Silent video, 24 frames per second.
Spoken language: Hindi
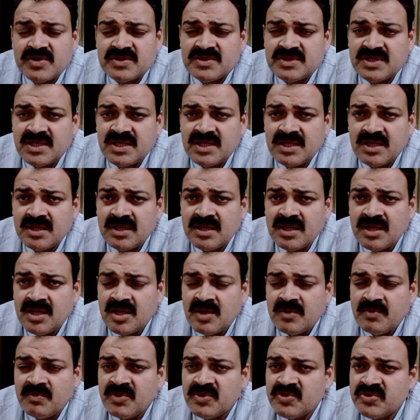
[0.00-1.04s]
बहुत सारे
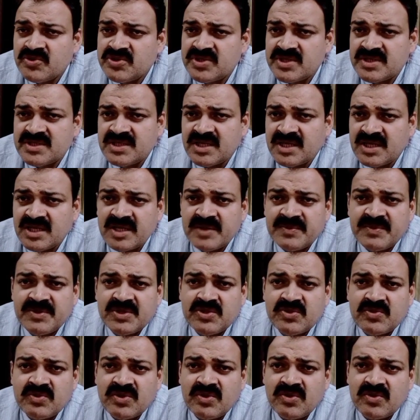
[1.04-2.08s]
मनुष्य
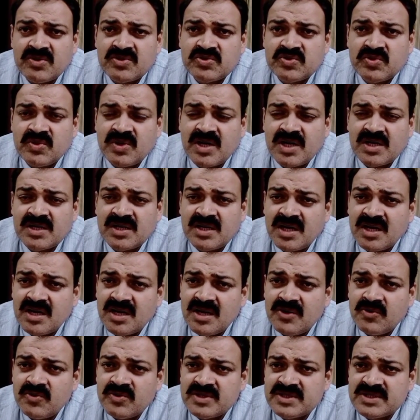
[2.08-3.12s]
संक्रमित हुए और जो
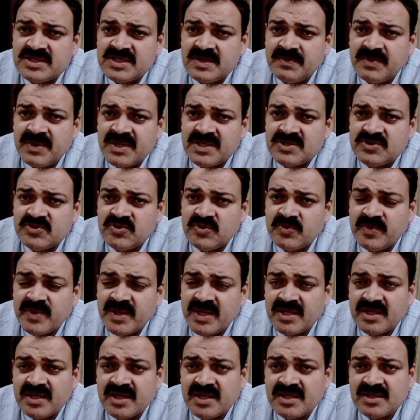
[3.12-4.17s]
18 लोग इससे पॉजिटिव
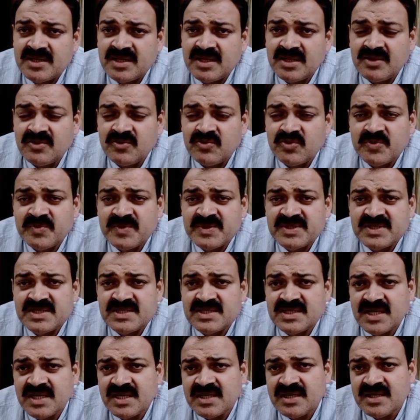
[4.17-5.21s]
पाए गए थे उनमें से
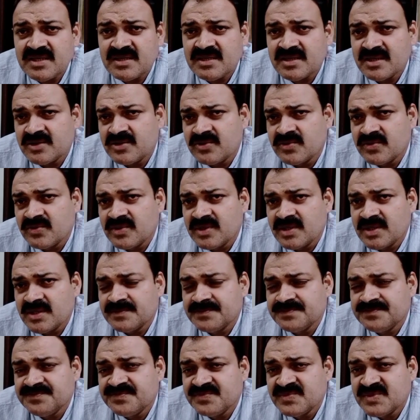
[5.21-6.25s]
छः की डेथ हो गई
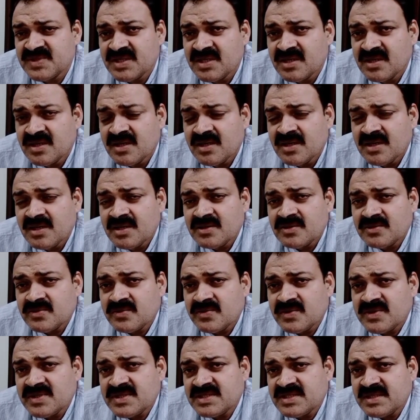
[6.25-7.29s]

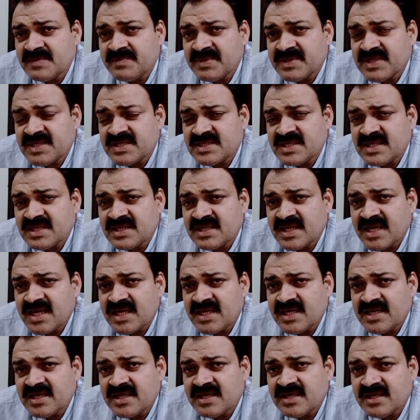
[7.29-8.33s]
तो इससे पता चलता है
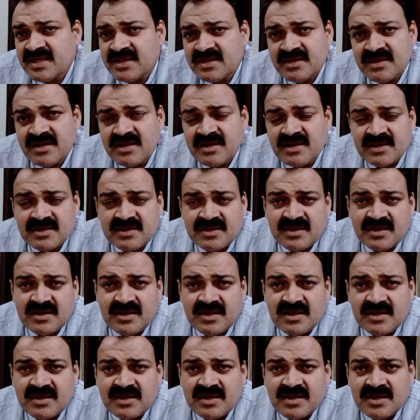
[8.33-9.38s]
कि ये कितना
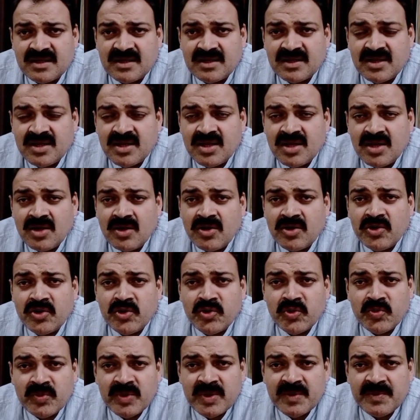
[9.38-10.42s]
खतरनाक है और
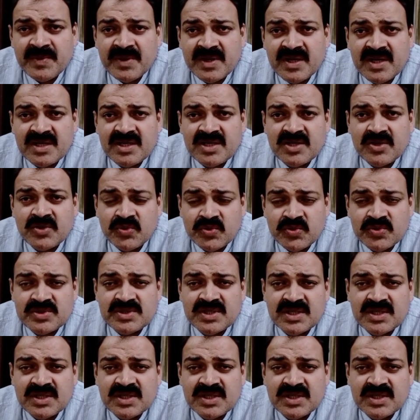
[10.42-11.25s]
ह्यूमन में अगर ये हो